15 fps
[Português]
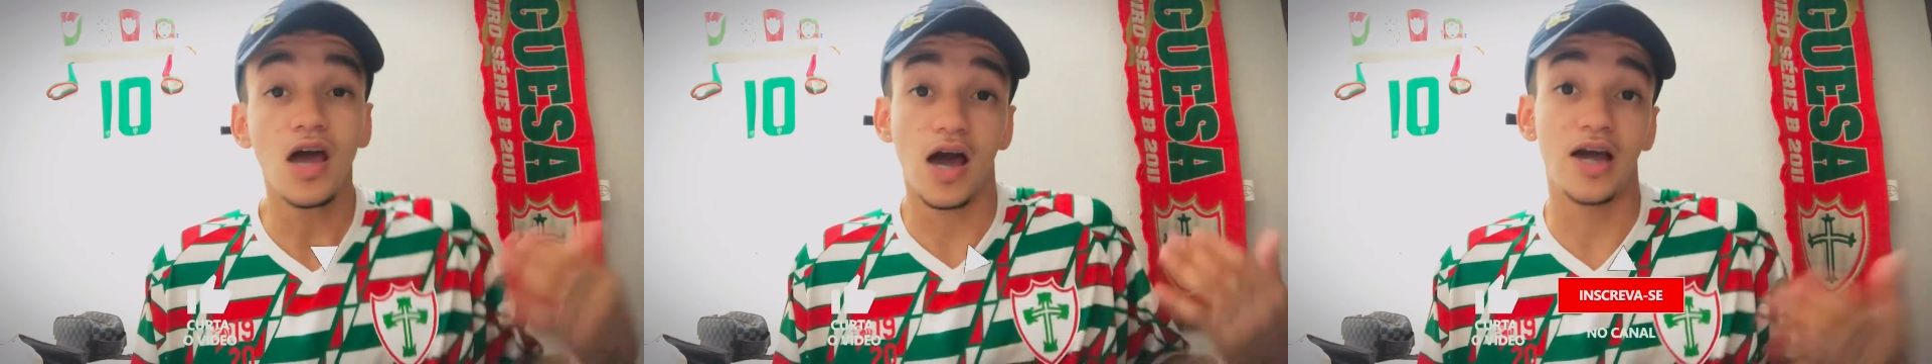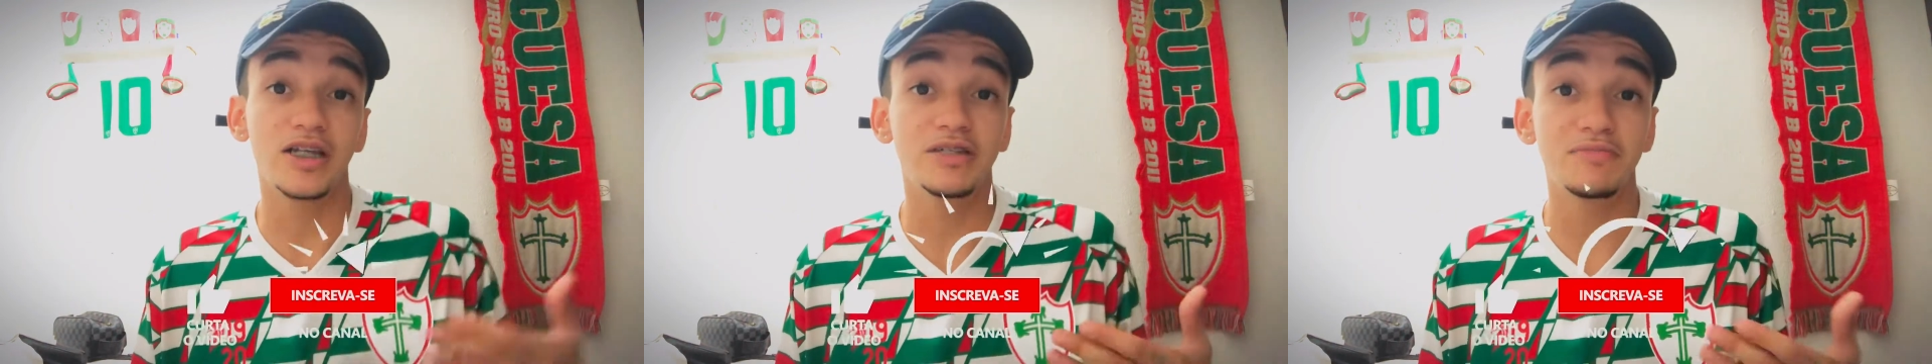
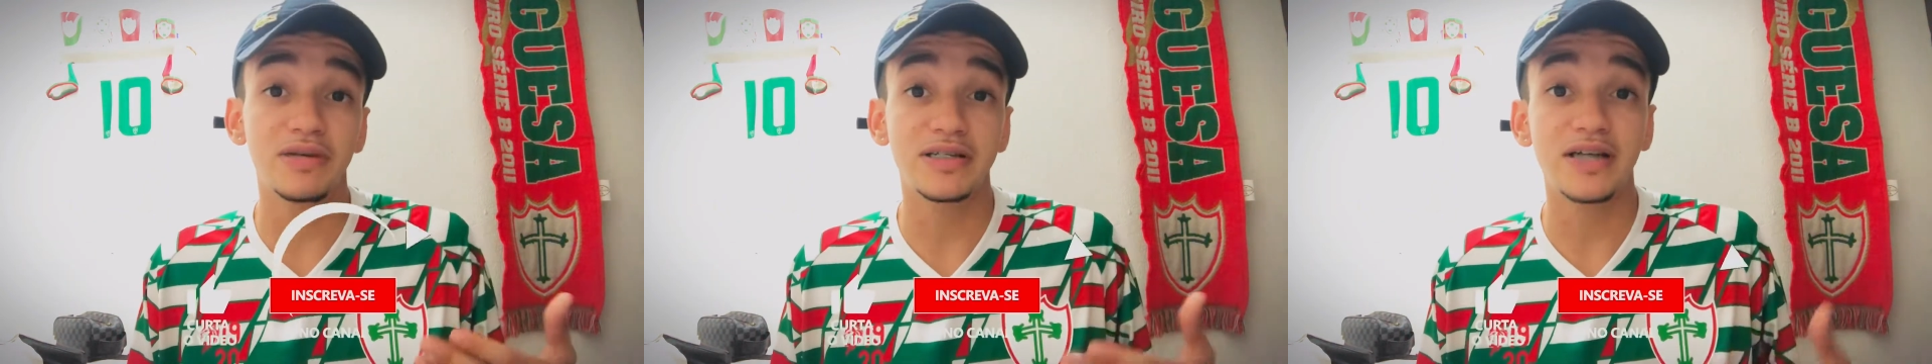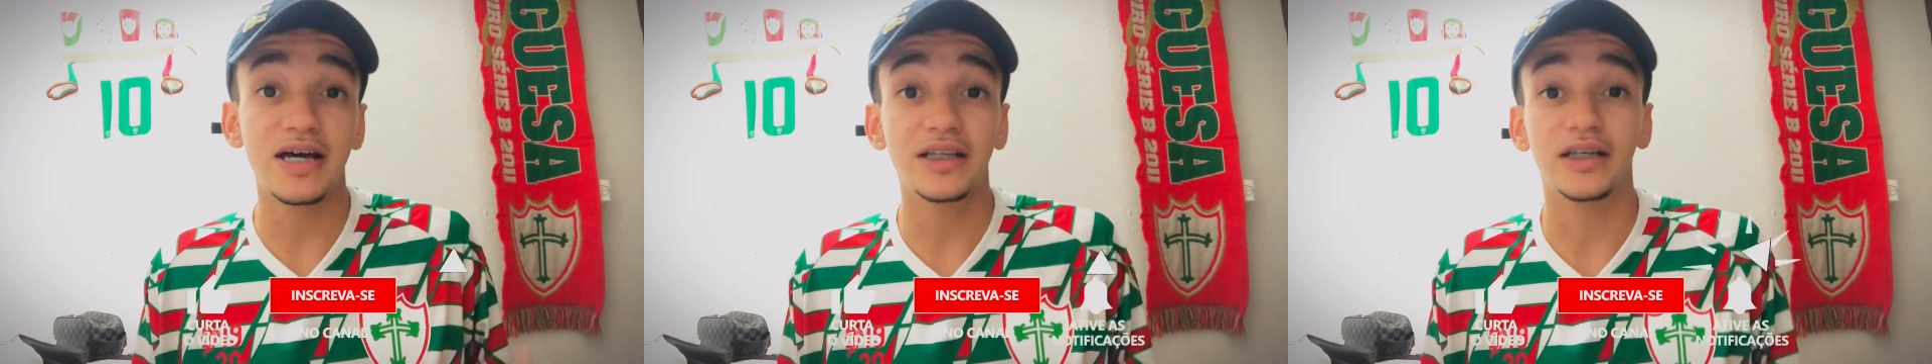Antes de
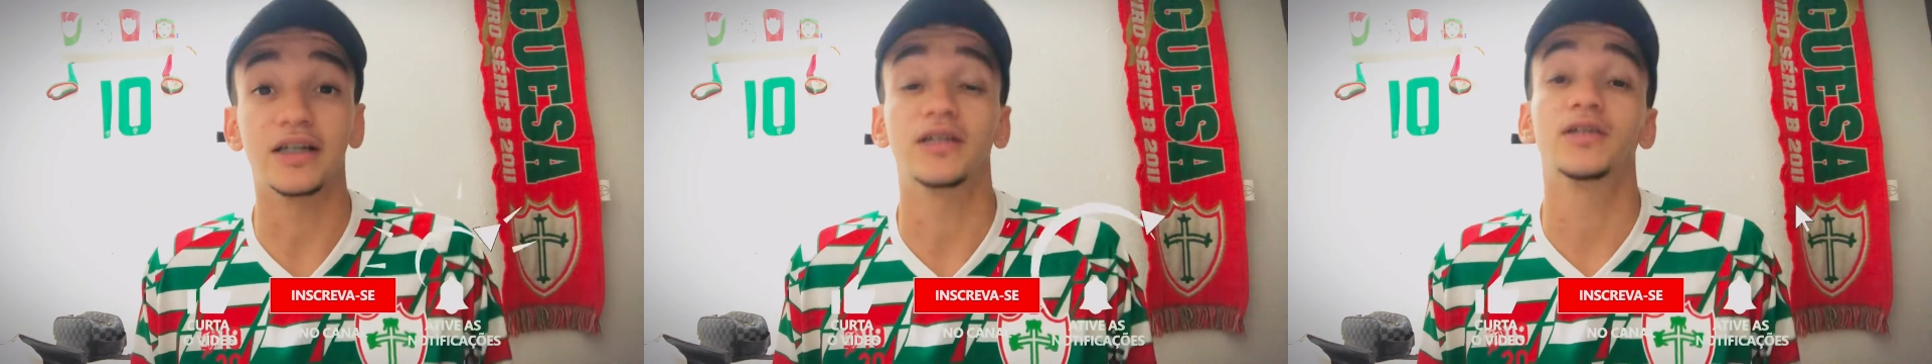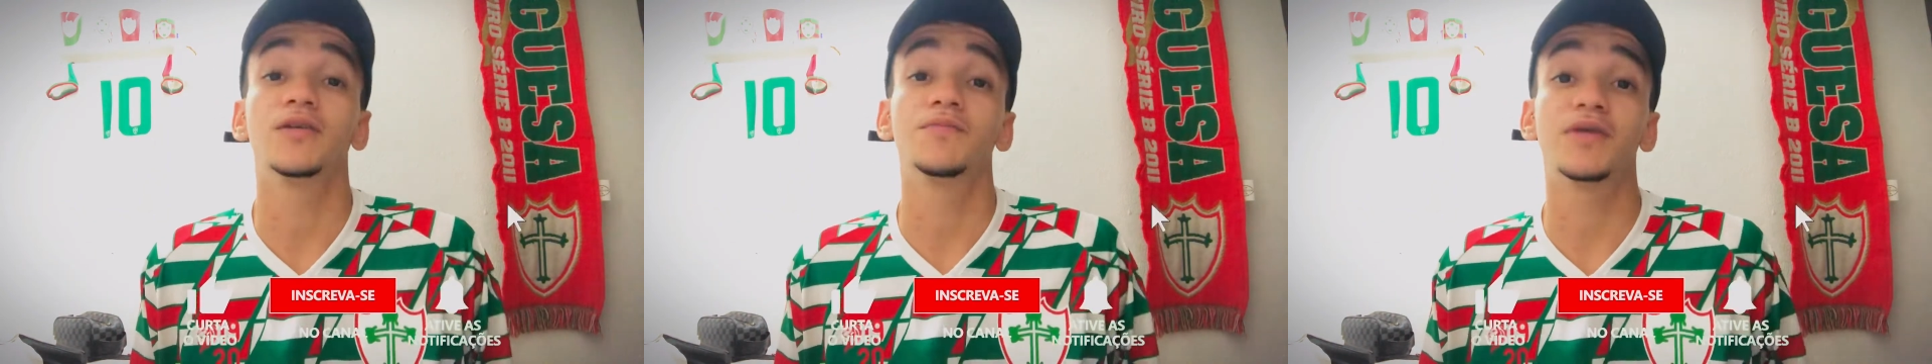mais nada,
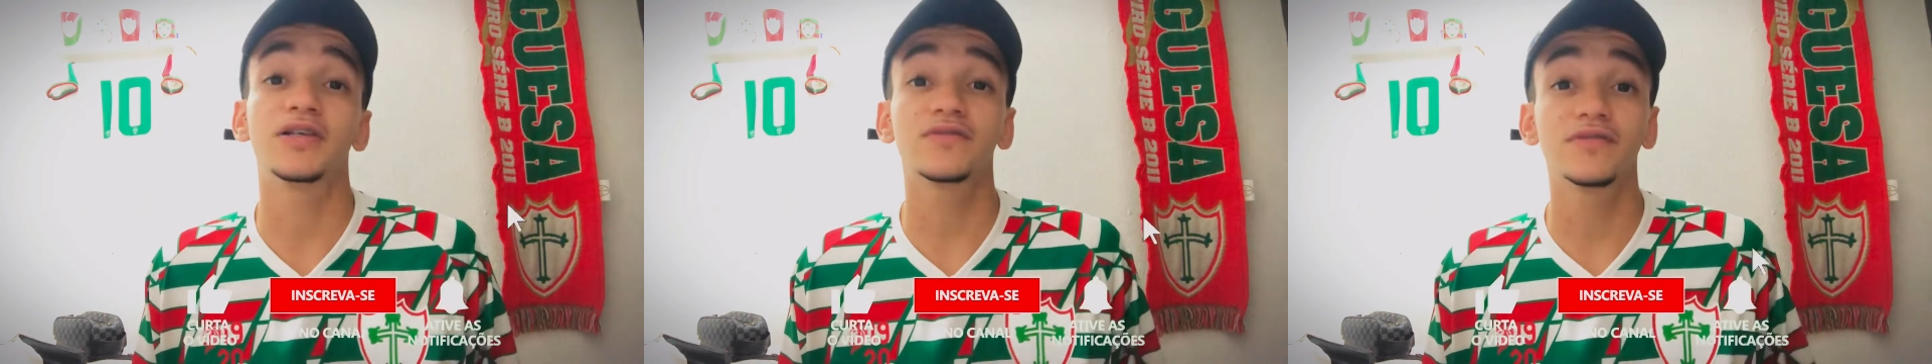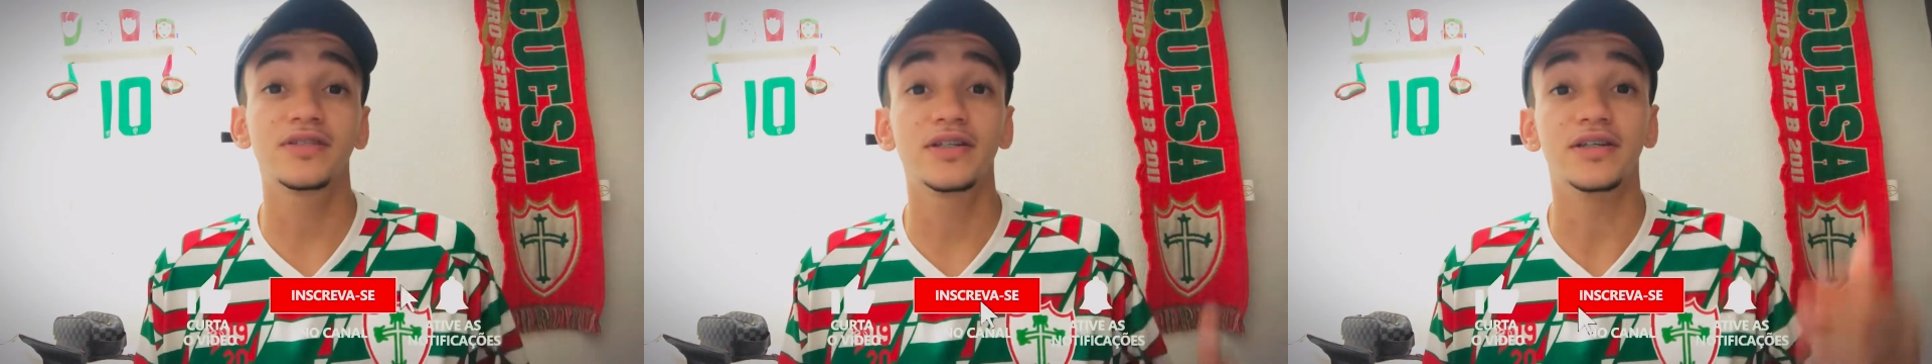
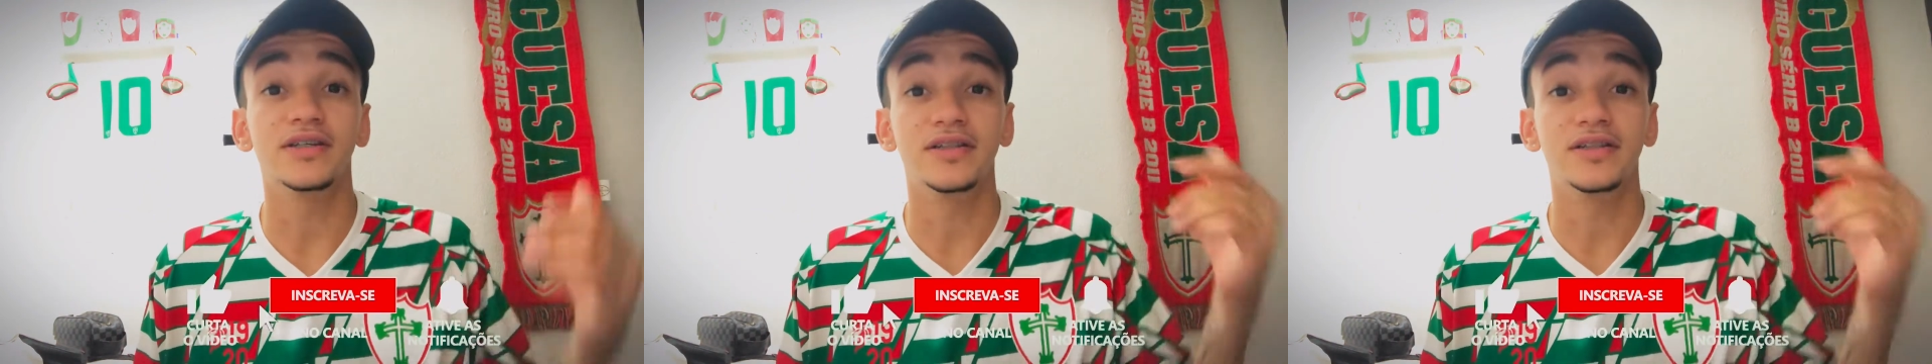peço que você